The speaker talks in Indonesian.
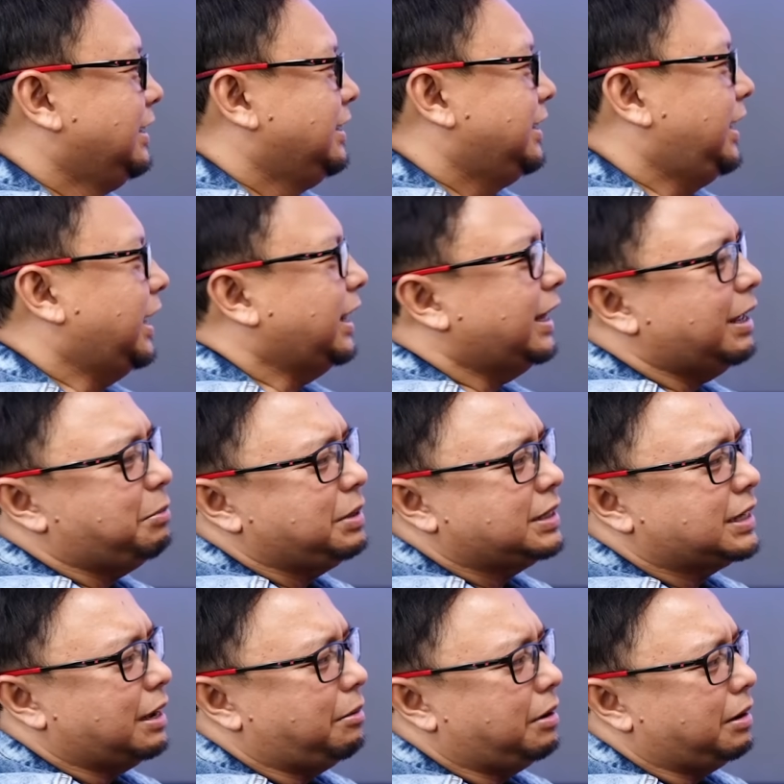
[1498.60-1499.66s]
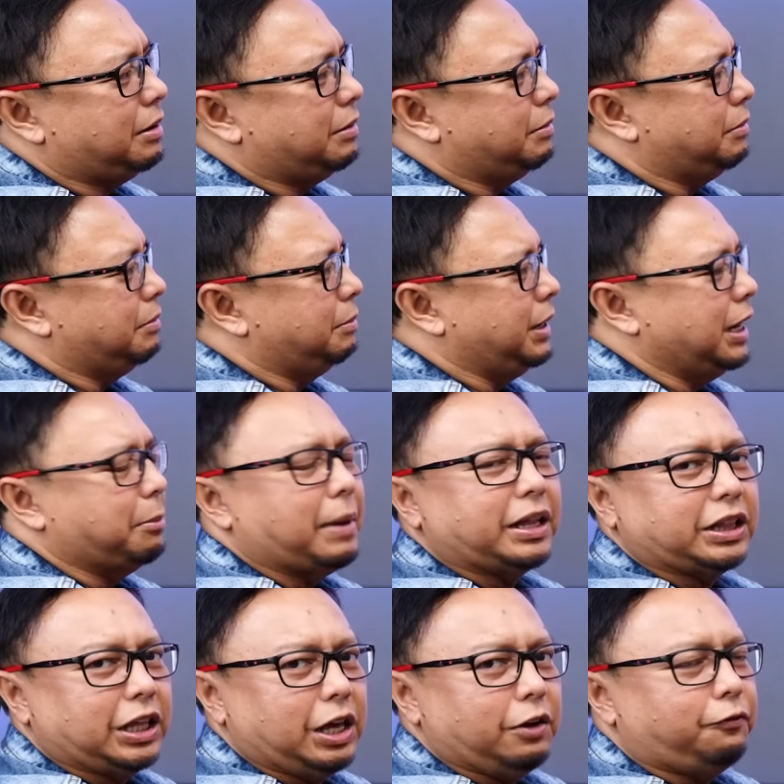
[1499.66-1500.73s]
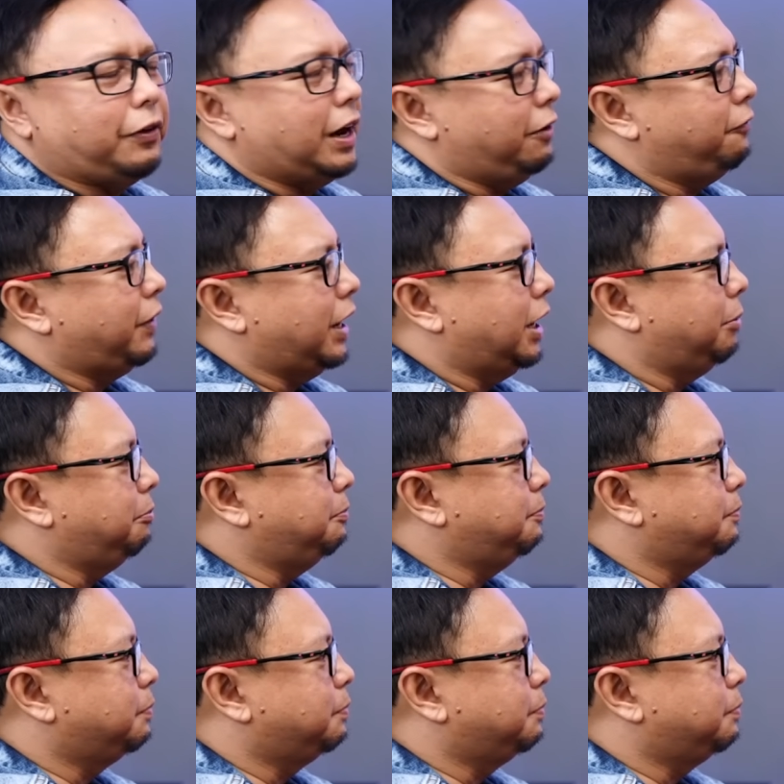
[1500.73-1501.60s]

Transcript: Jadi kita bisa menikmati film-film